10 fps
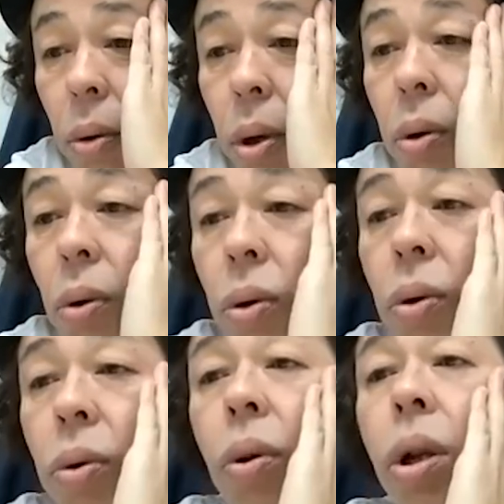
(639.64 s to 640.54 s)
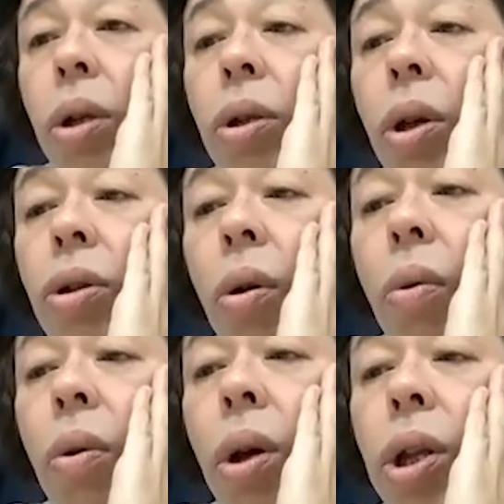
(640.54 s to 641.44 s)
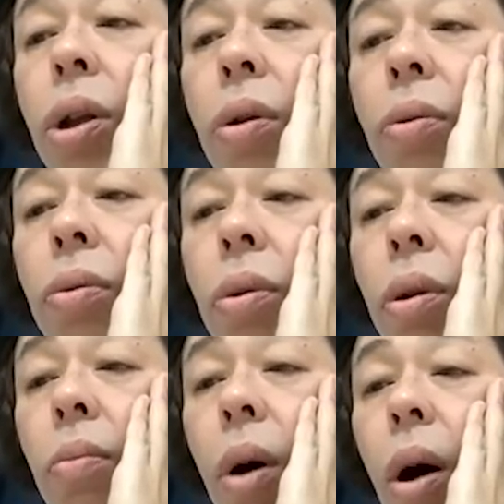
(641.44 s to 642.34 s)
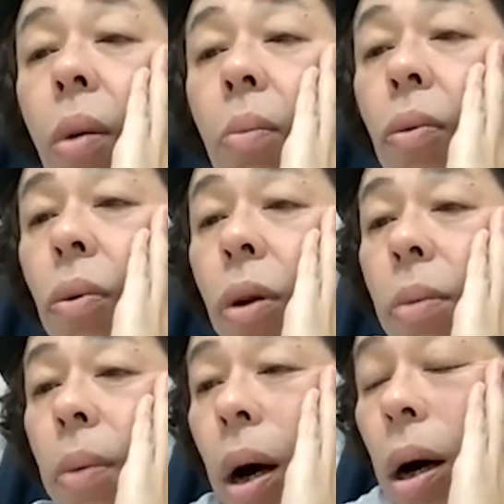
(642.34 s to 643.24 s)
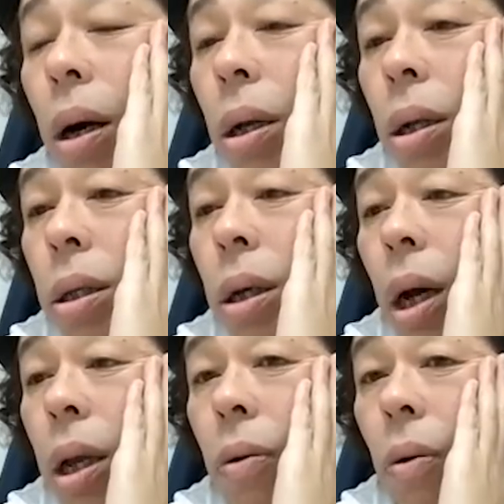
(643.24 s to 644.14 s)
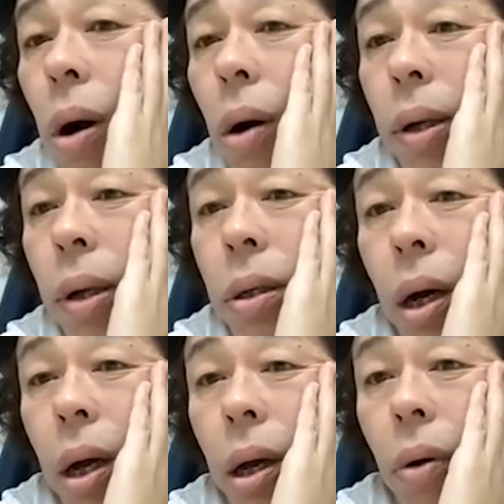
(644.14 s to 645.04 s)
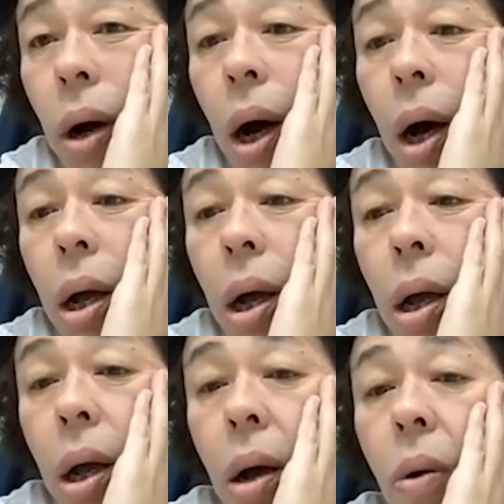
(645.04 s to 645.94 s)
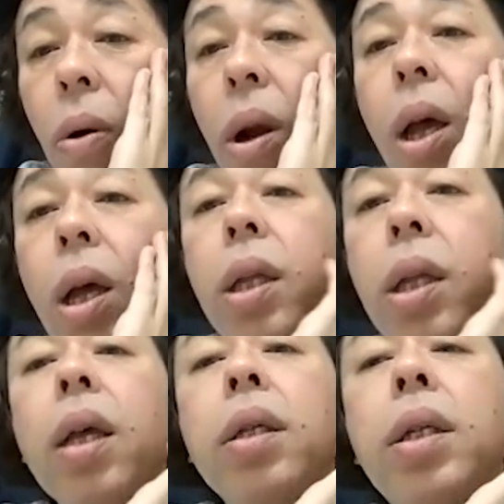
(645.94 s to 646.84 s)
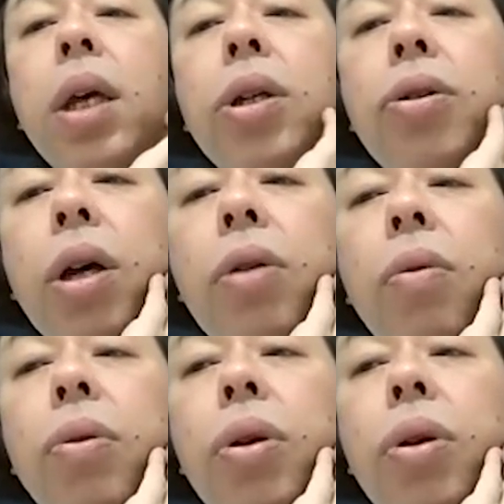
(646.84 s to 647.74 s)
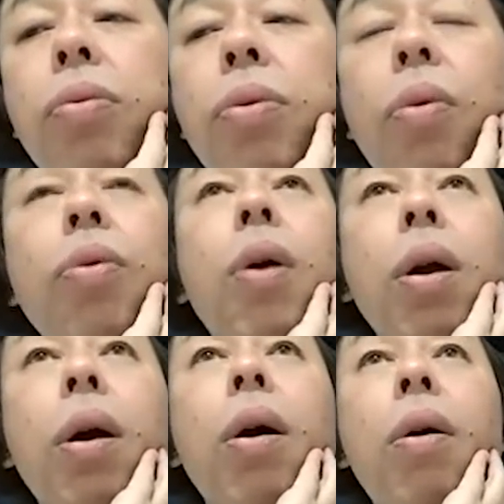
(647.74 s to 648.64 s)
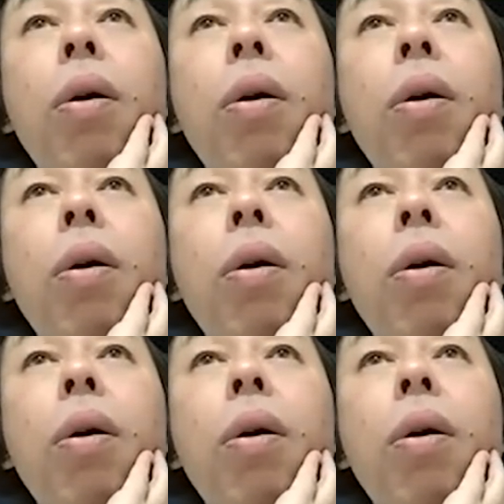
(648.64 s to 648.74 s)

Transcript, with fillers: 移動移動するときに選手がこれ着てる、まあ、もう今、在庫がわずかやけど、あこれ着て選手が移動してるってことかな、